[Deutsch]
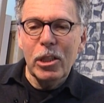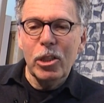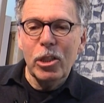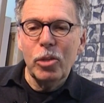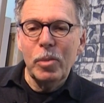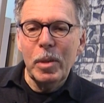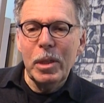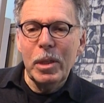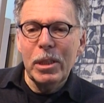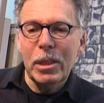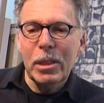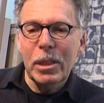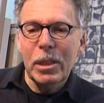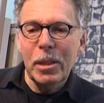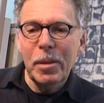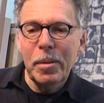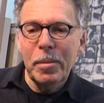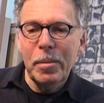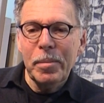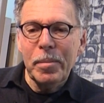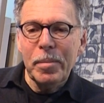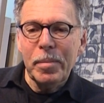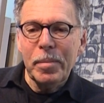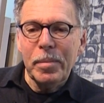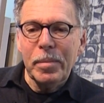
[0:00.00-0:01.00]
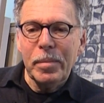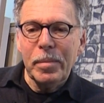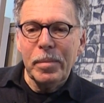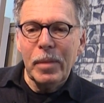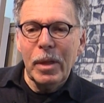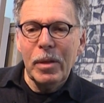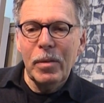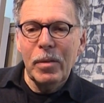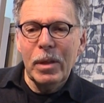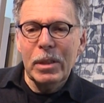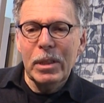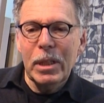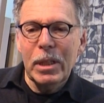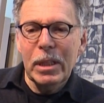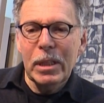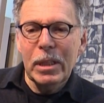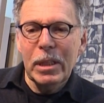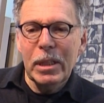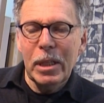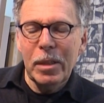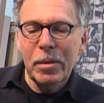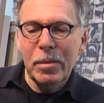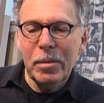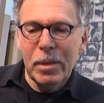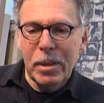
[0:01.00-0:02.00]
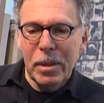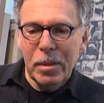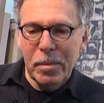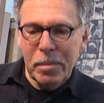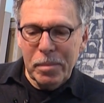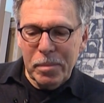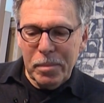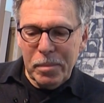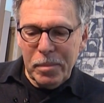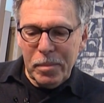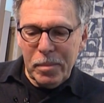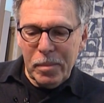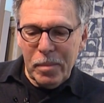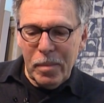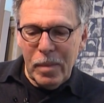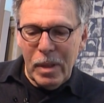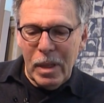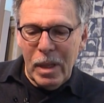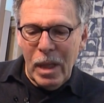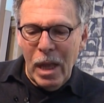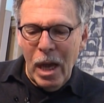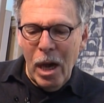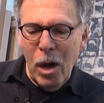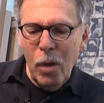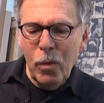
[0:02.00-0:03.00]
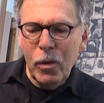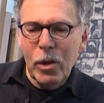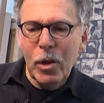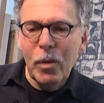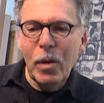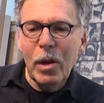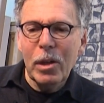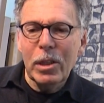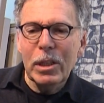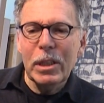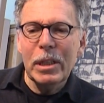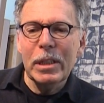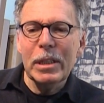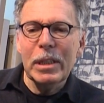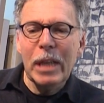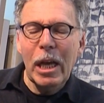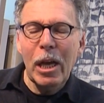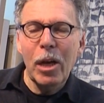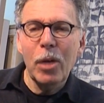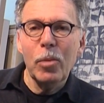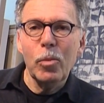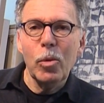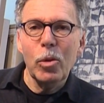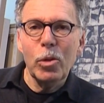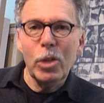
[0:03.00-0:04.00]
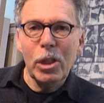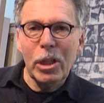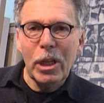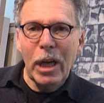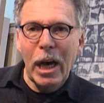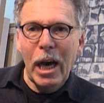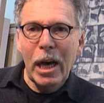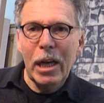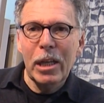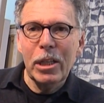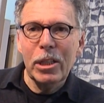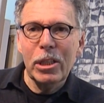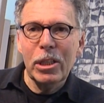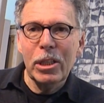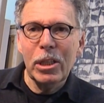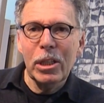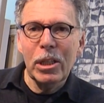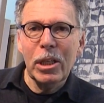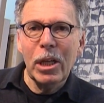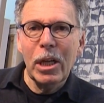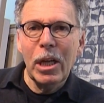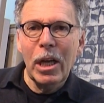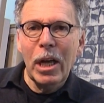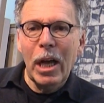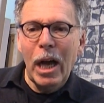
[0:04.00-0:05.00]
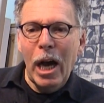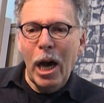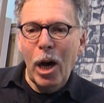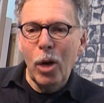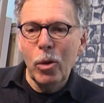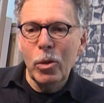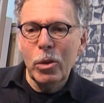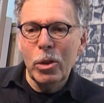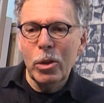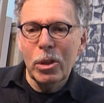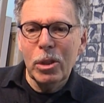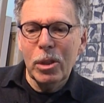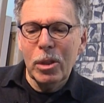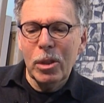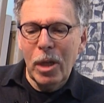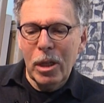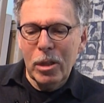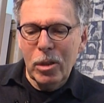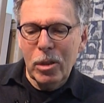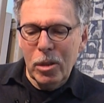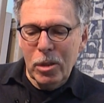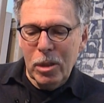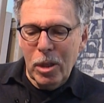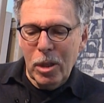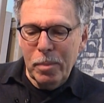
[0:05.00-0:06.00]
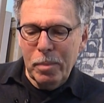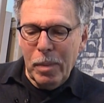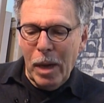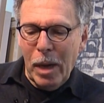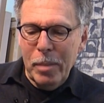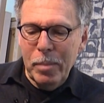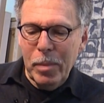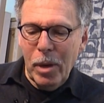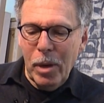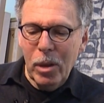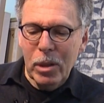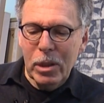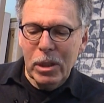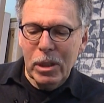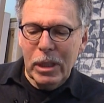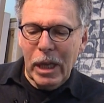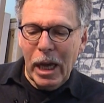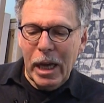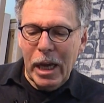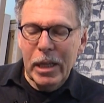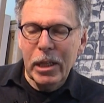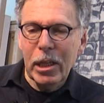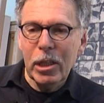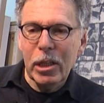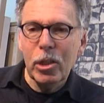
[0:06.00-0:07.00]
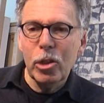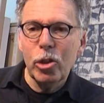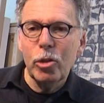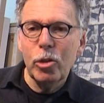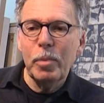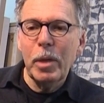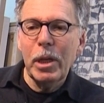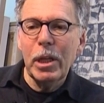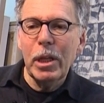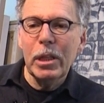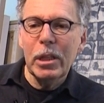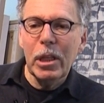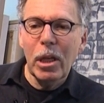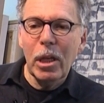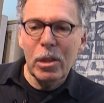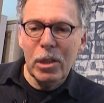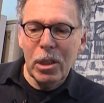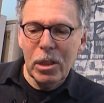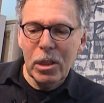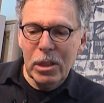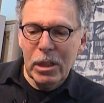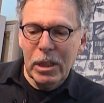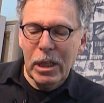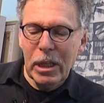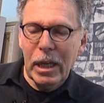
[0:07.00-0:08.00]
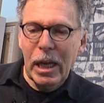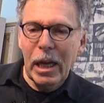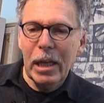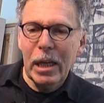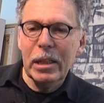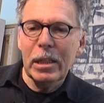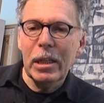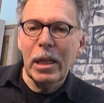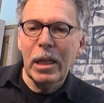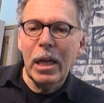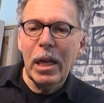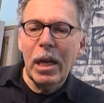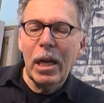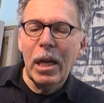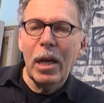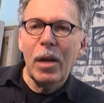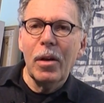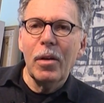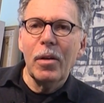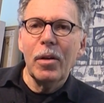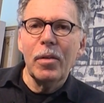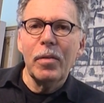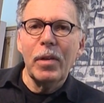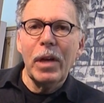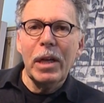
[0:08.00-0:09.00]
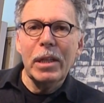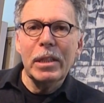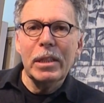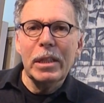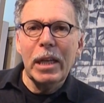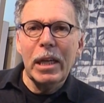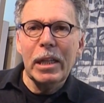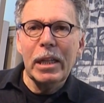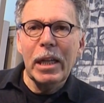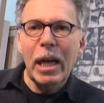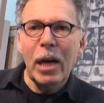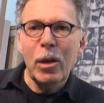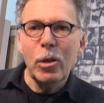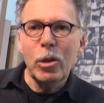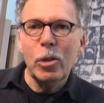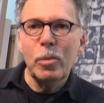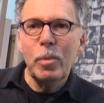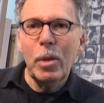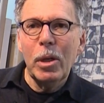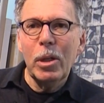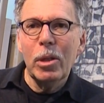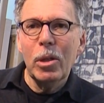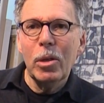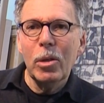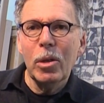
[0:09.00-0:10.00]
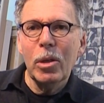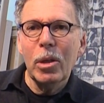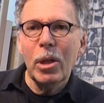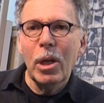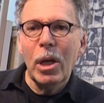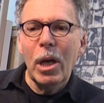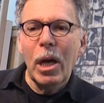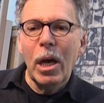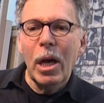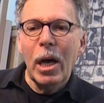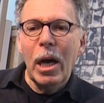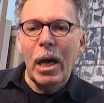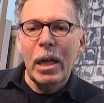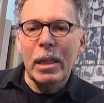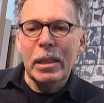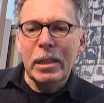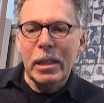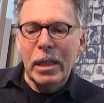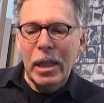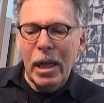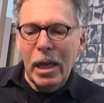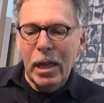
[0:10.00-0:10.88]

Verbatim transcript: Geschwister. Wir sind im aufgewachsen in einem sehr musikalischen Haus. Also der Papa hat Geige gespielt, hat das gelernt äh, während seiner Ausbildung als